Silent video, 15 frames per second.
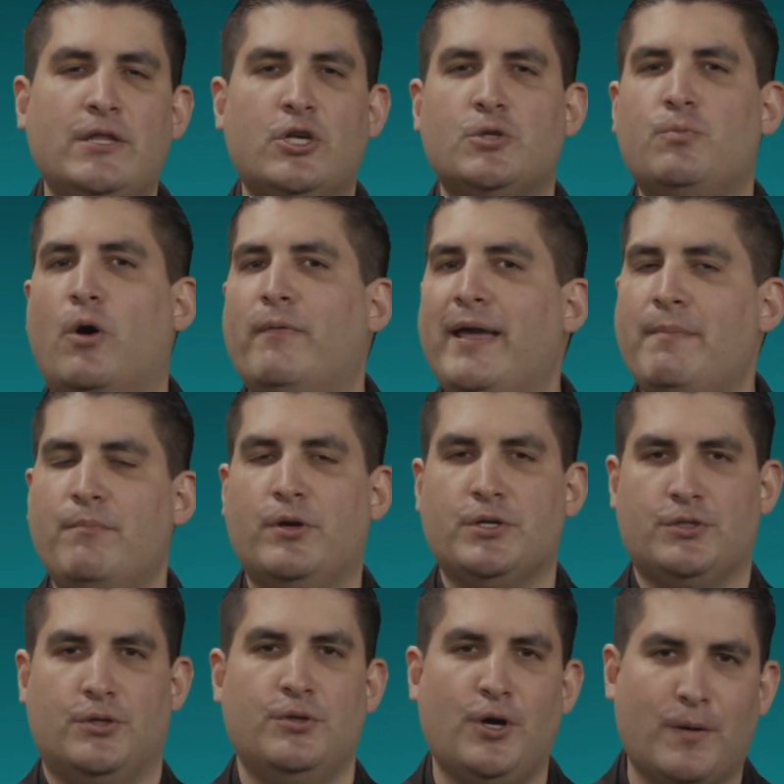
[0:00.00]
nos
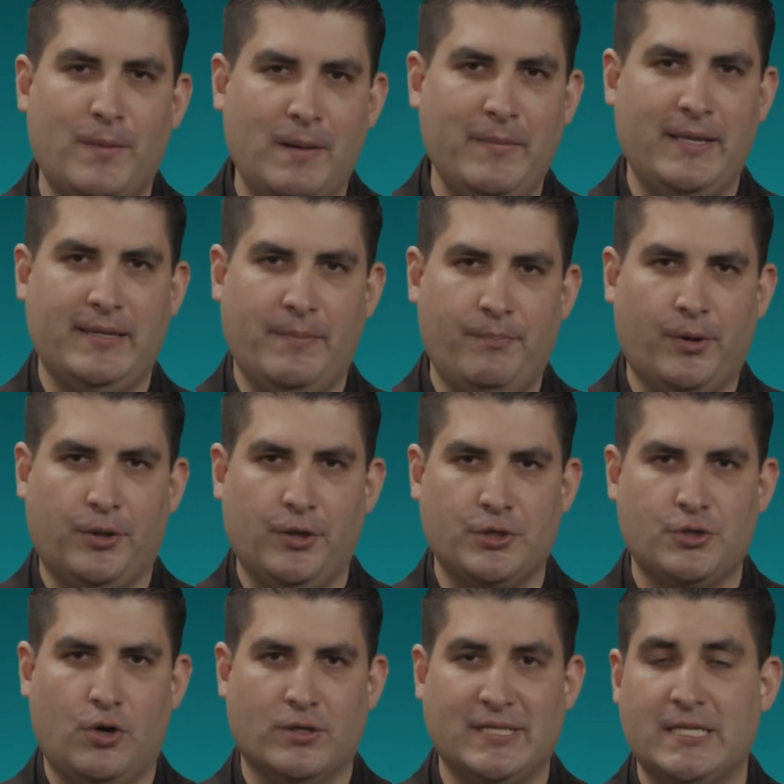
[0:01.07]
movemos normalmente por
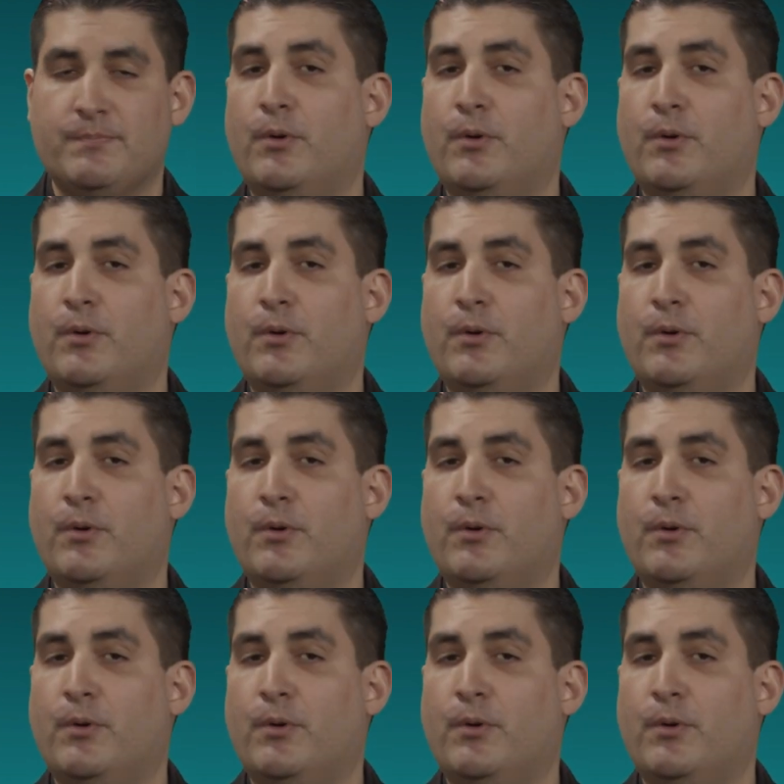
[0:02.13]
dos cosas.